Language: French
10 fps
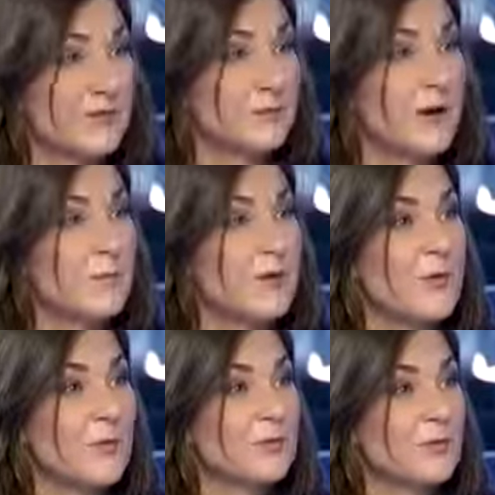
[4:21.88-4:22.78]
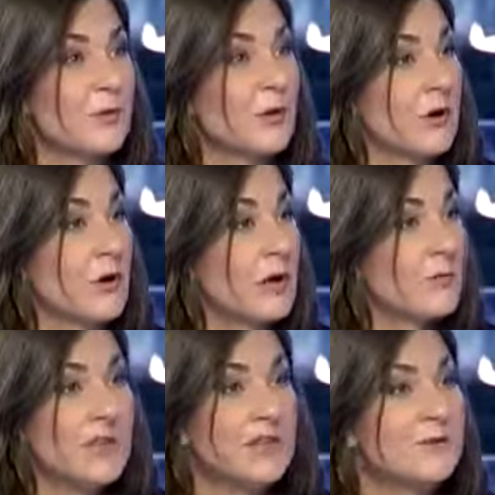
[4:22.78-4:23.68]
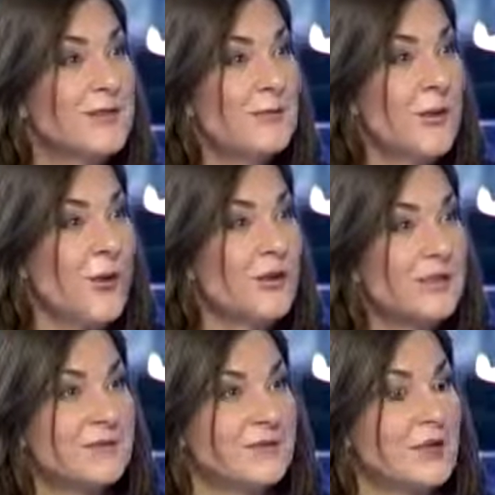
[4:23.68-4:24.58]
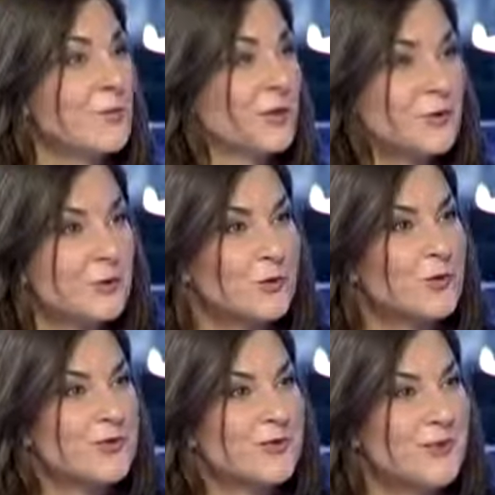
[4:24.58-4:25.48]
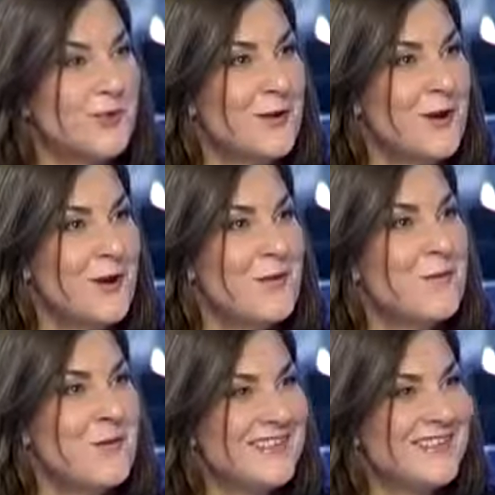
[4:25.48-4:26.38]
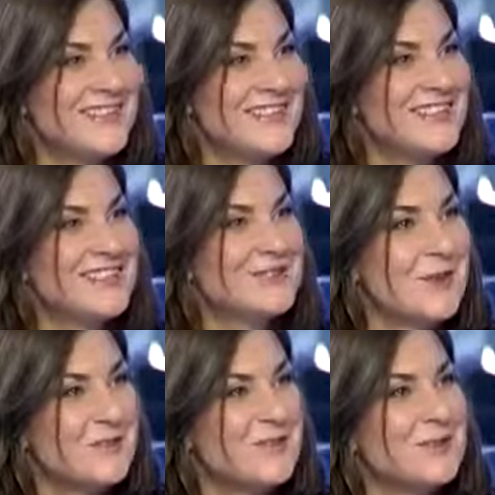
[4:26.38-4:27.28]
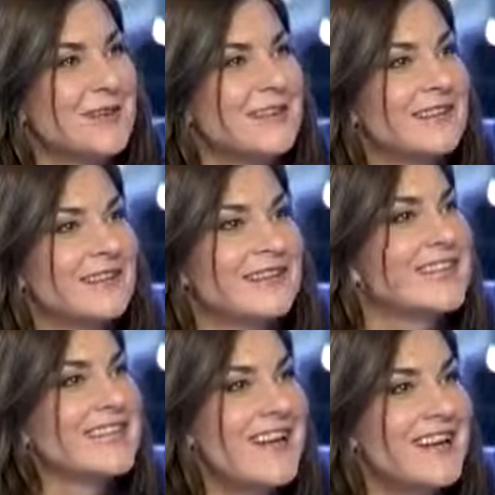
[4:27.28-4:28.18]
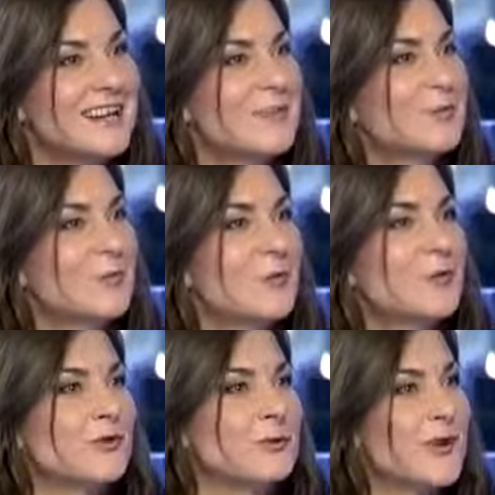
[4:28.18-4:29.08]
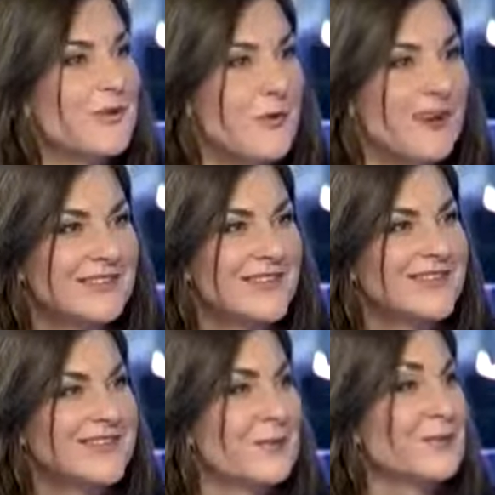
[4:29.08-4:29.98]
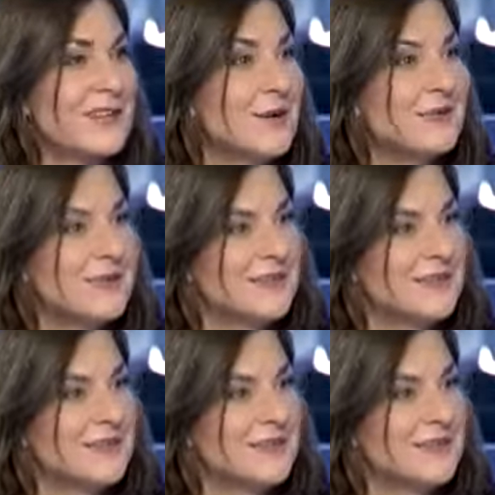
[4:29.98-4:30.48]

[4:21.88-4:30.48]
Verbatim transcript: Parce qu'il faut rappeler en plus que, euh, bien évidemment, en Afrique comme dans d'autres continents, mm. le plaisir d'aller surfer sur Internet est réel et que tout le monde peut avoir cette, envie-là, en